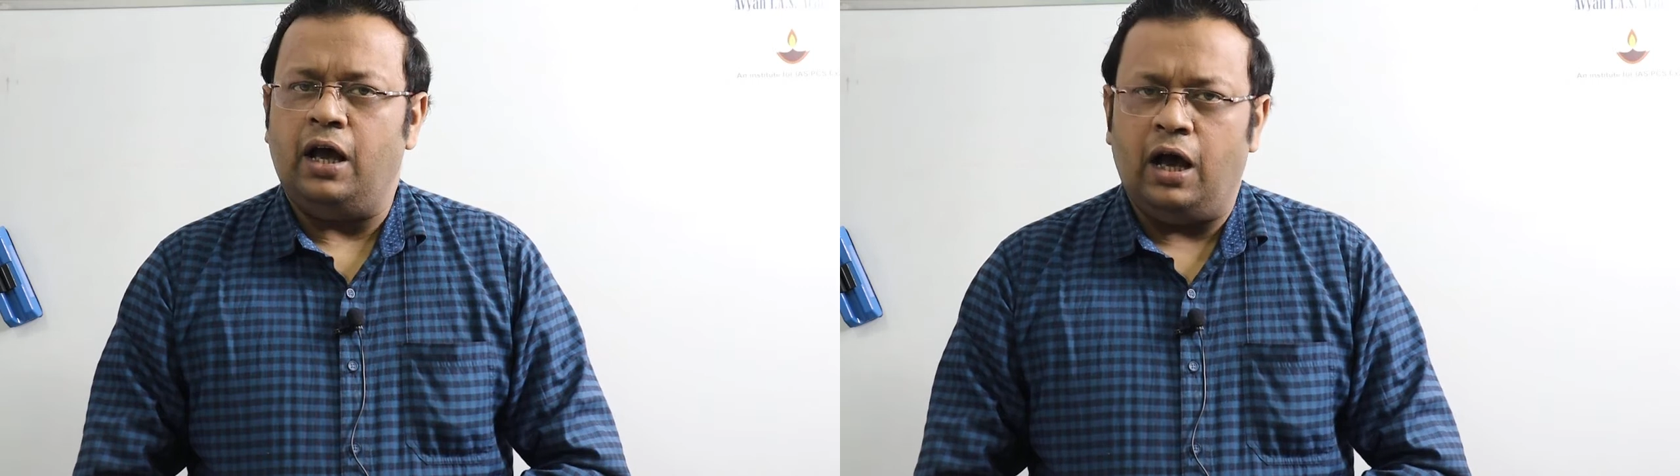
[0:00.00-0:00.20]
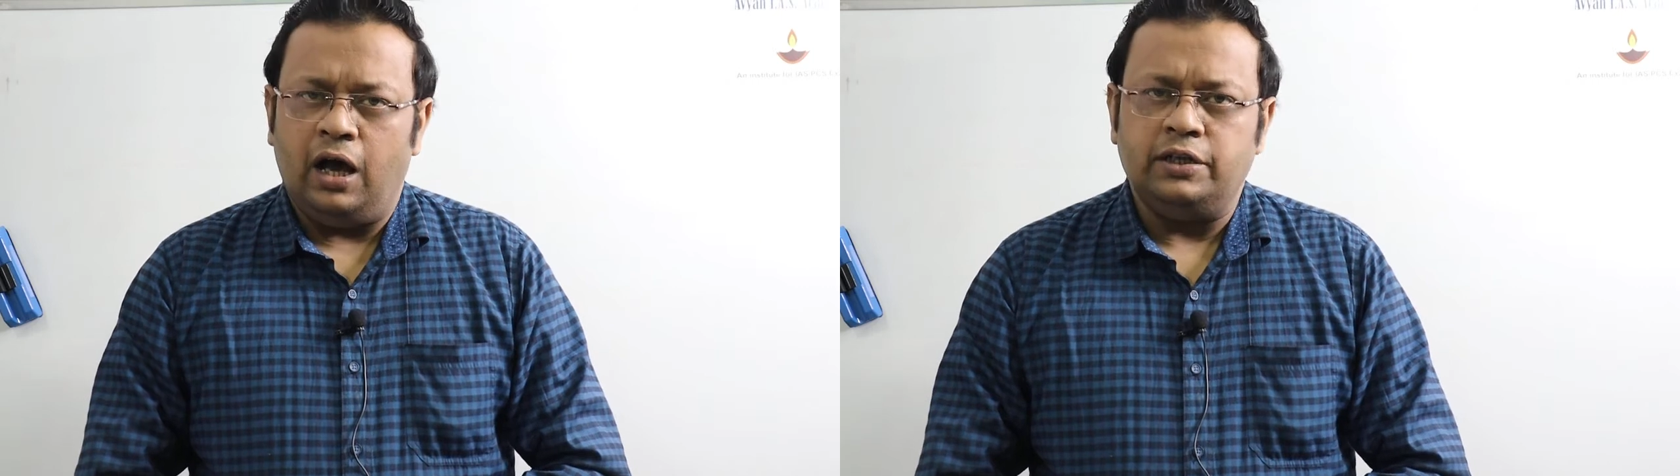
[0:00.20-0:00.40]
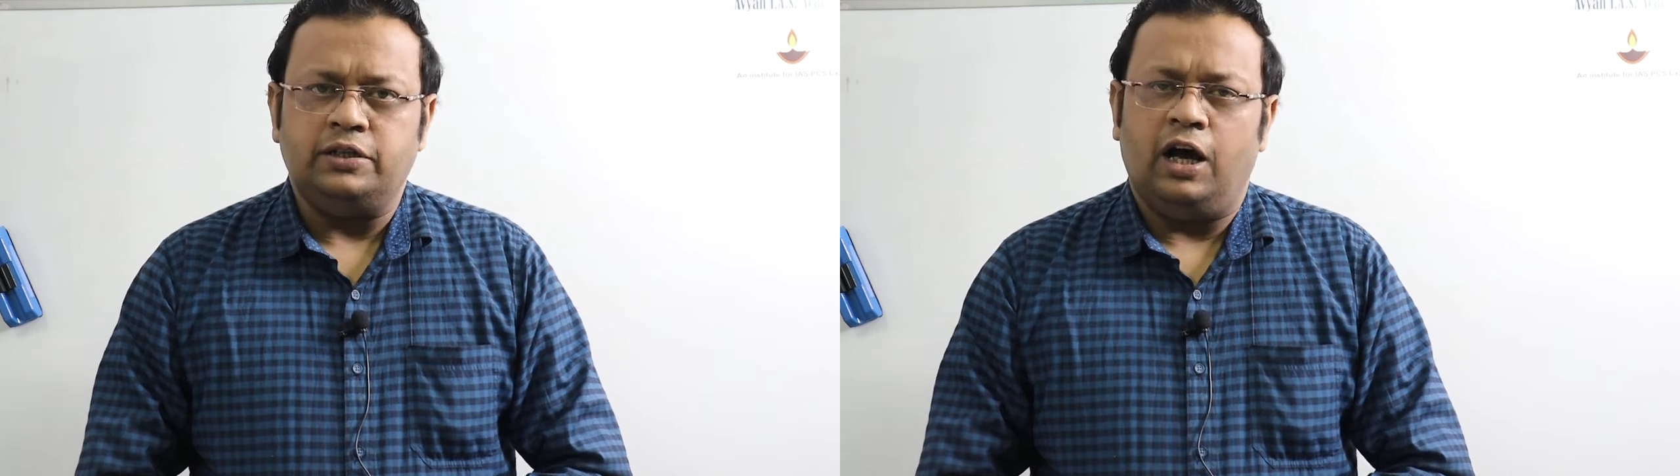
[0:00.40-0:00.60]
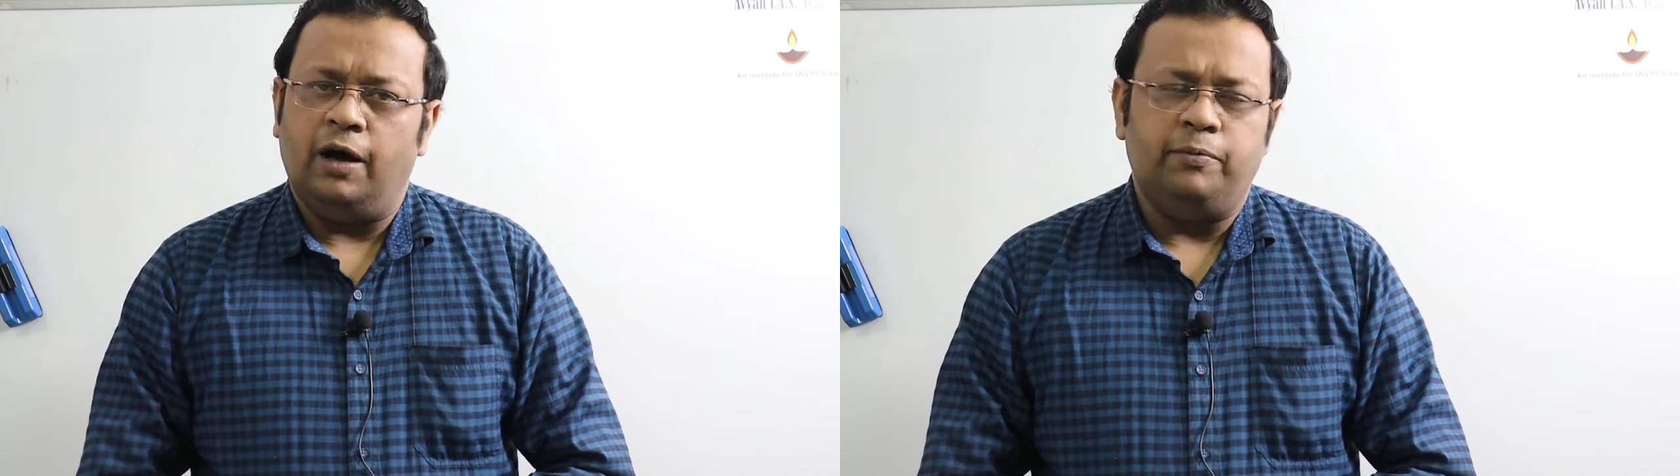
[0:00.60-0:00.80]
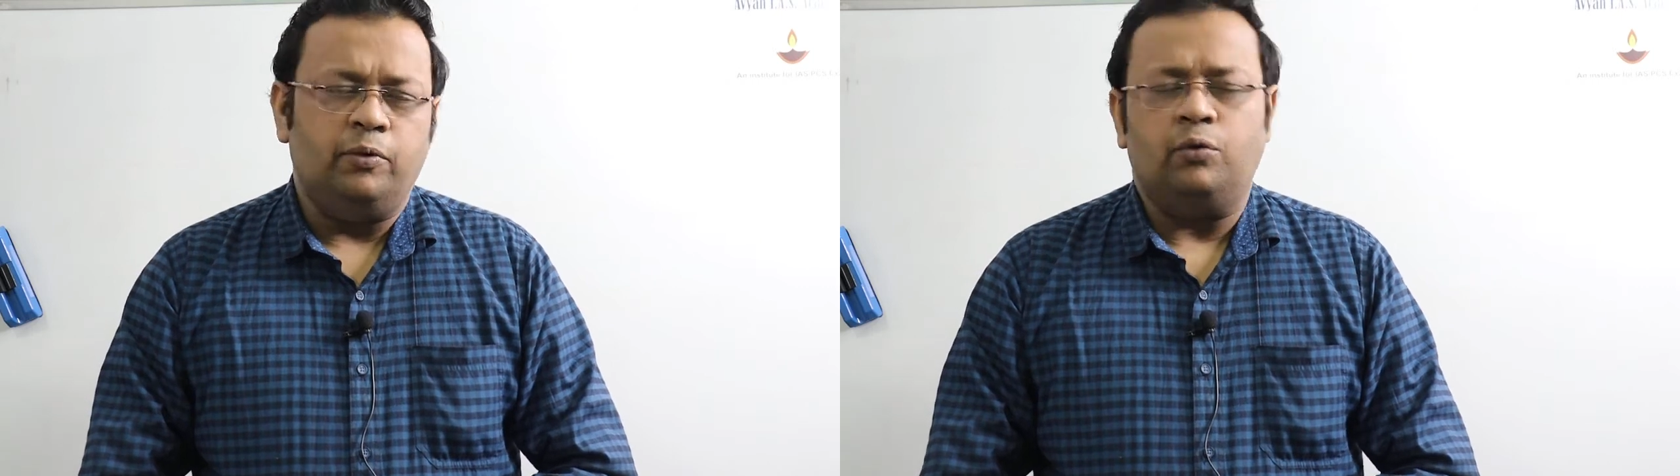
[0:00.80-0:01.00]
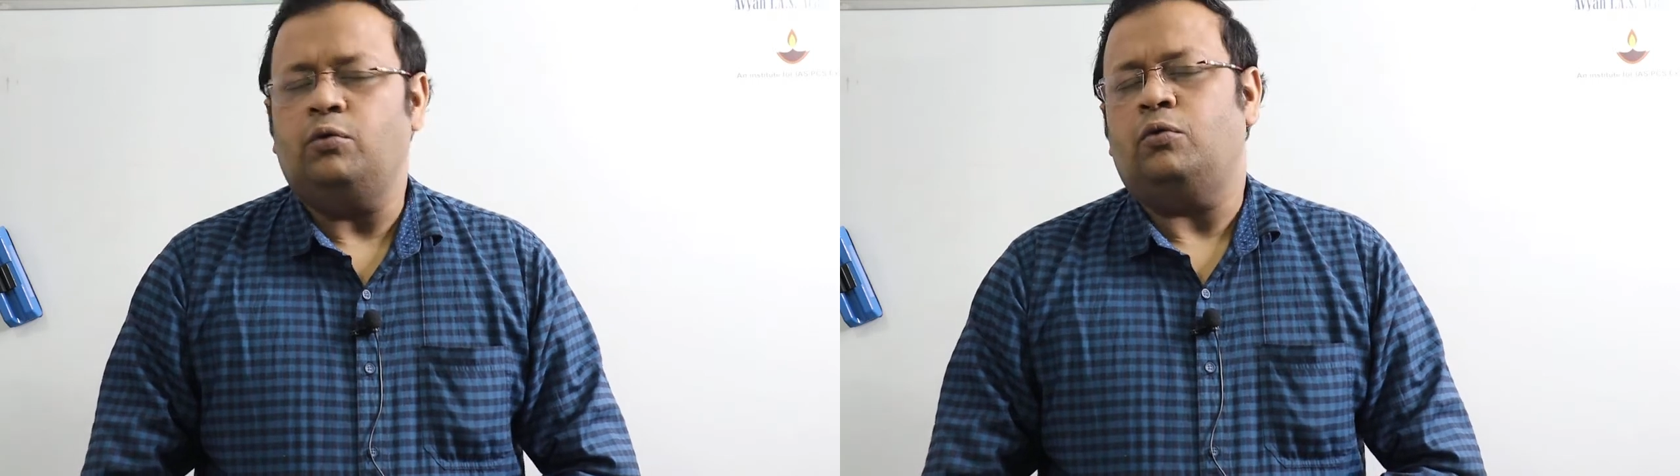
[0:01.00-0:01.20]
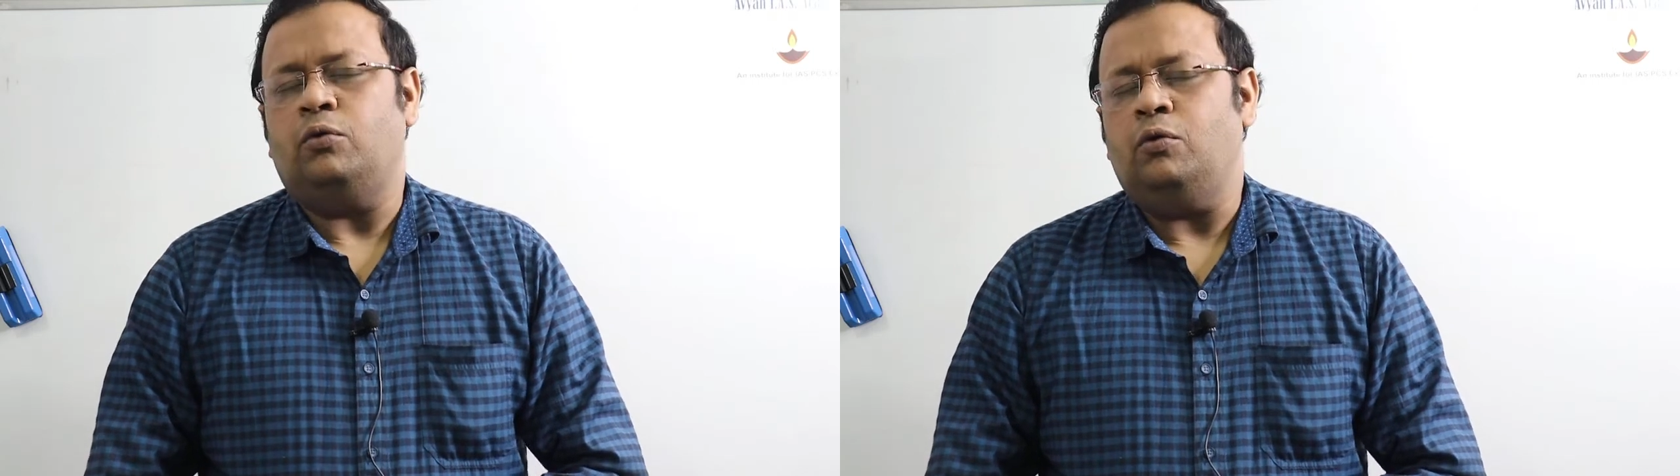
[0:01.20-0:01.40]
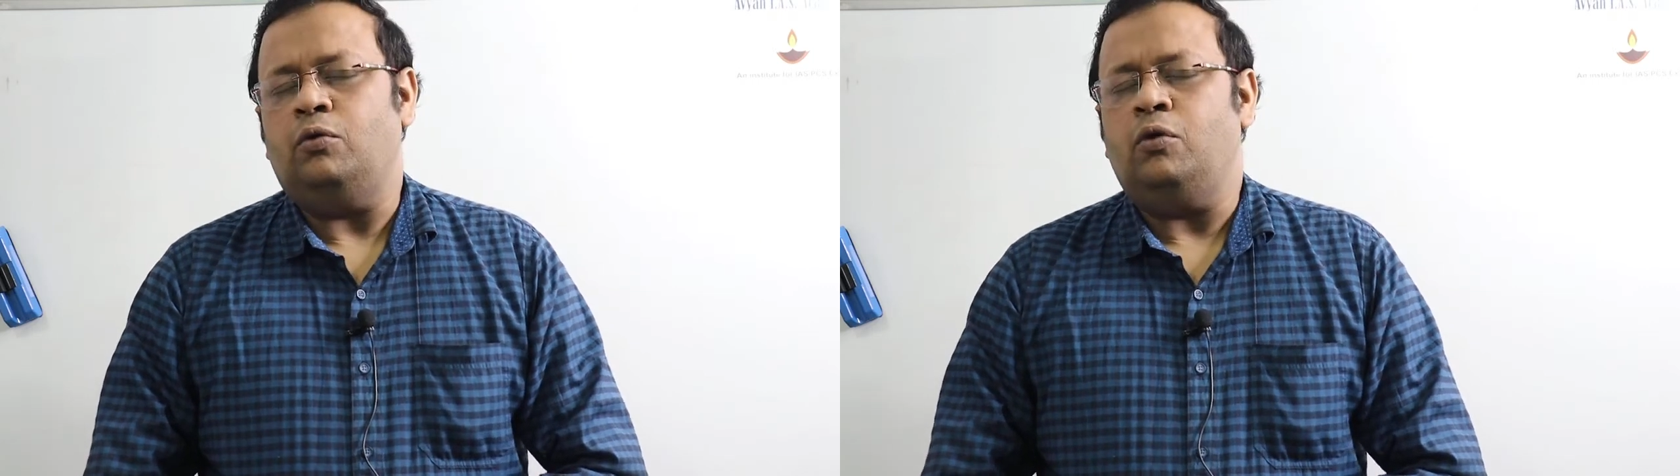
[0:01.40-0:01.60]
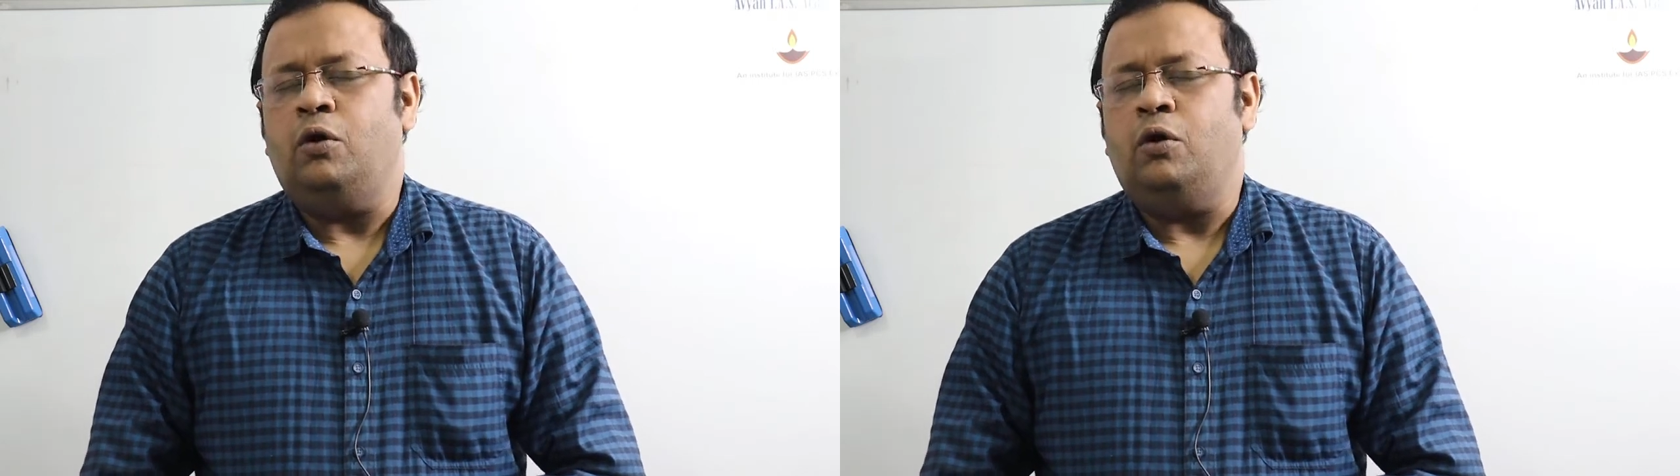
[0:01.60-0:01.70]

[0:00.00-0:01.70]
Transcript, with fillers: आज आप लोगों को